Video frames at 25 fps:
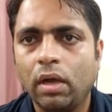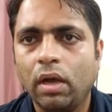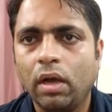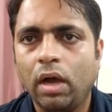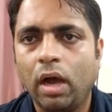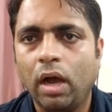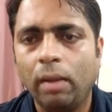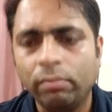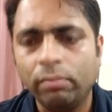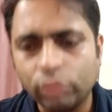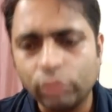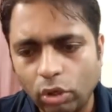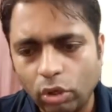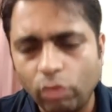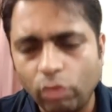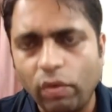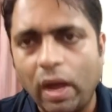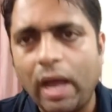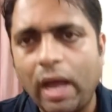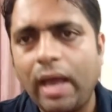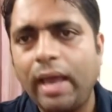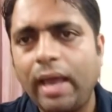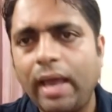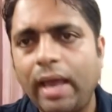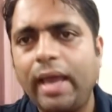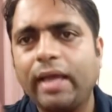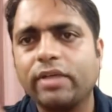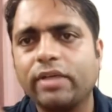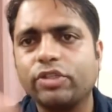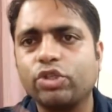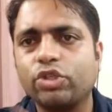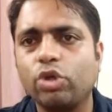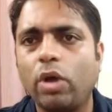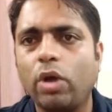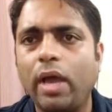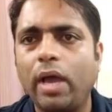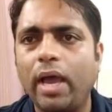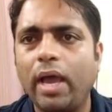हम तो वहां एक
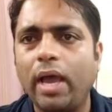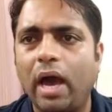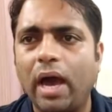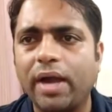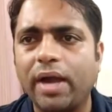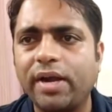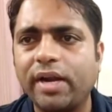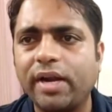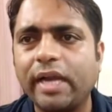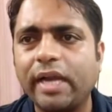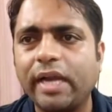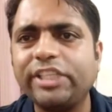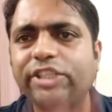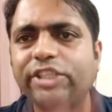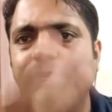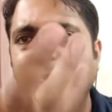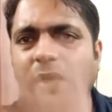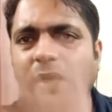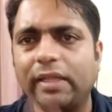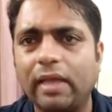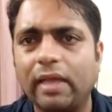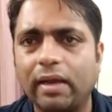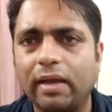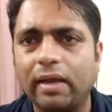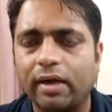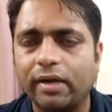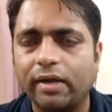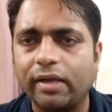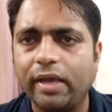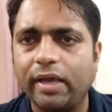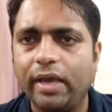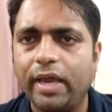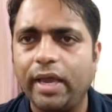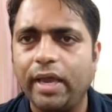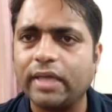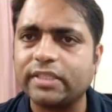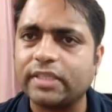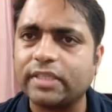जो है अनरेस्ट पैदा करके
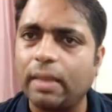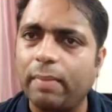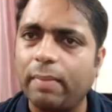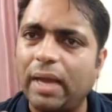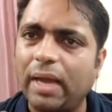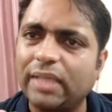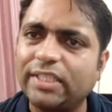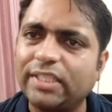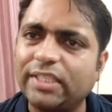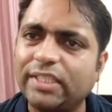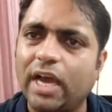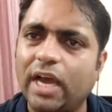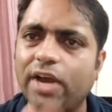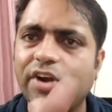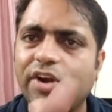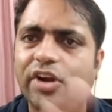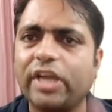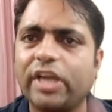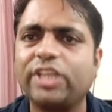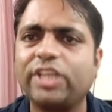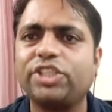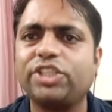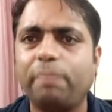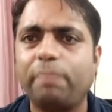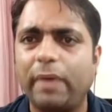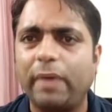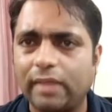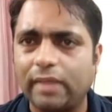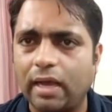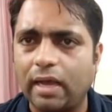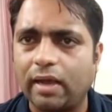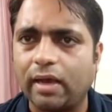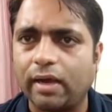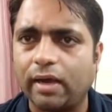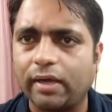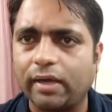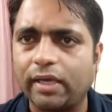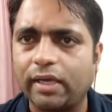एक सामाजिक अनरेस्ट पैदा
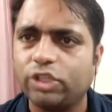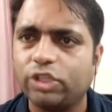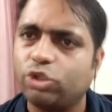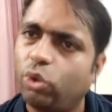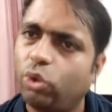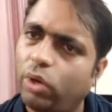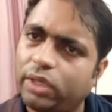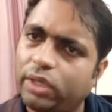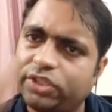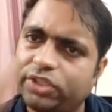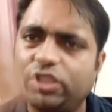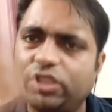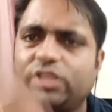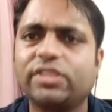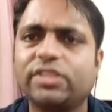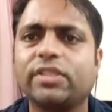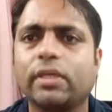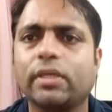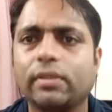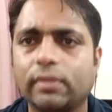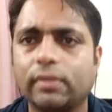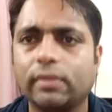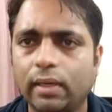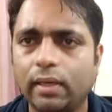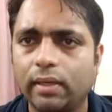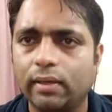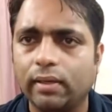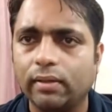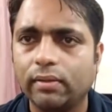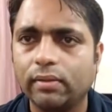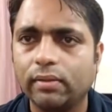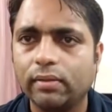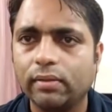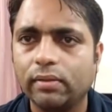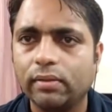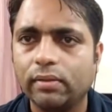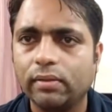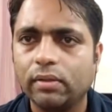करके जो है जीत सकते
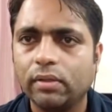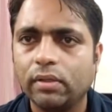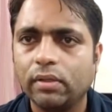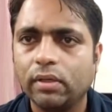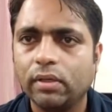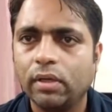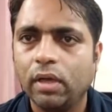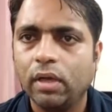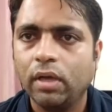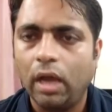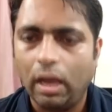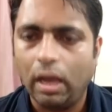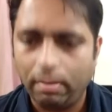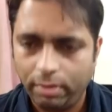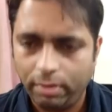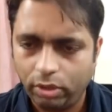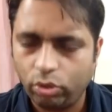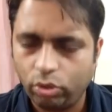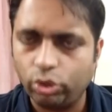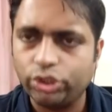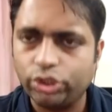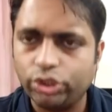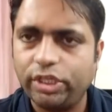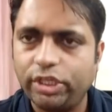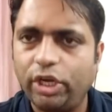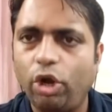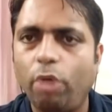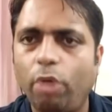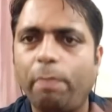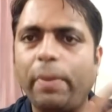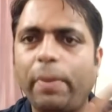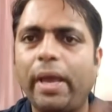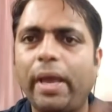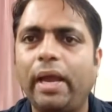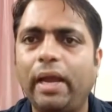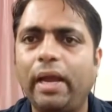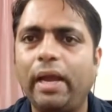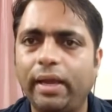हैं अभी कुछ दिनों
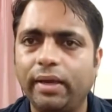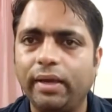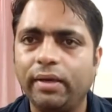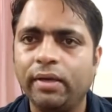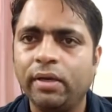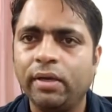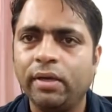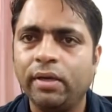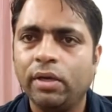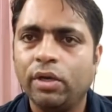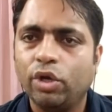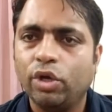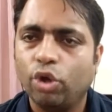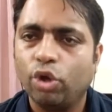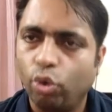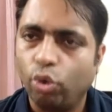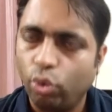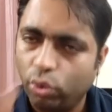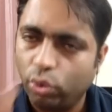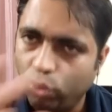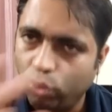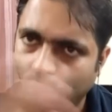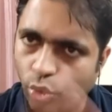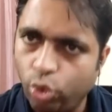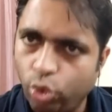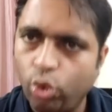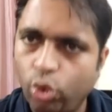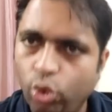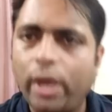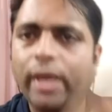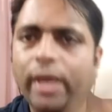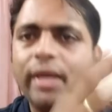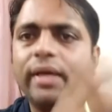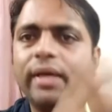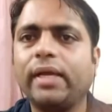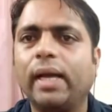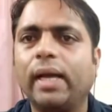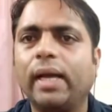पहले हुए
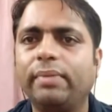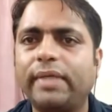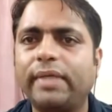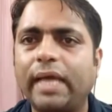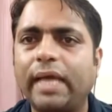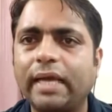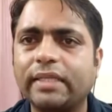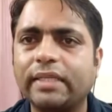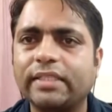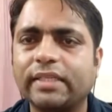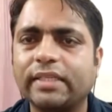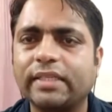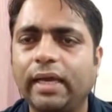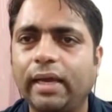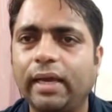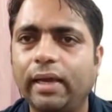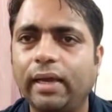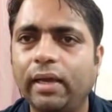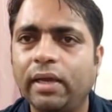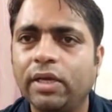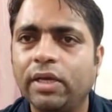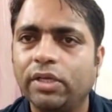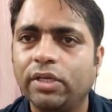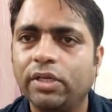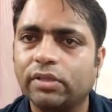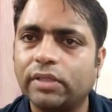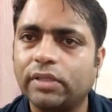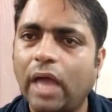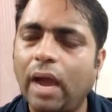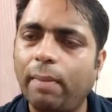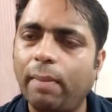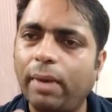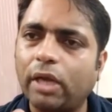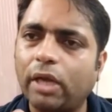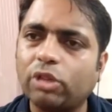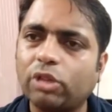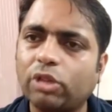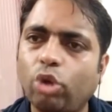इनकम टैक्स के
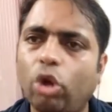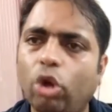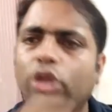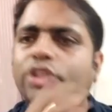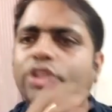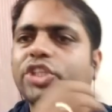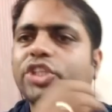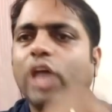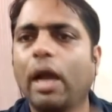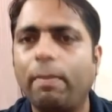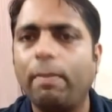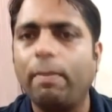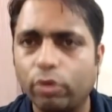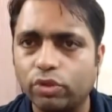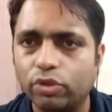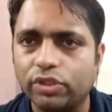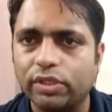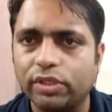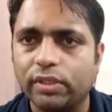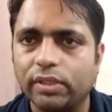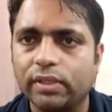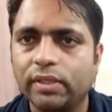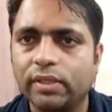ताबड़तोड़ छापों से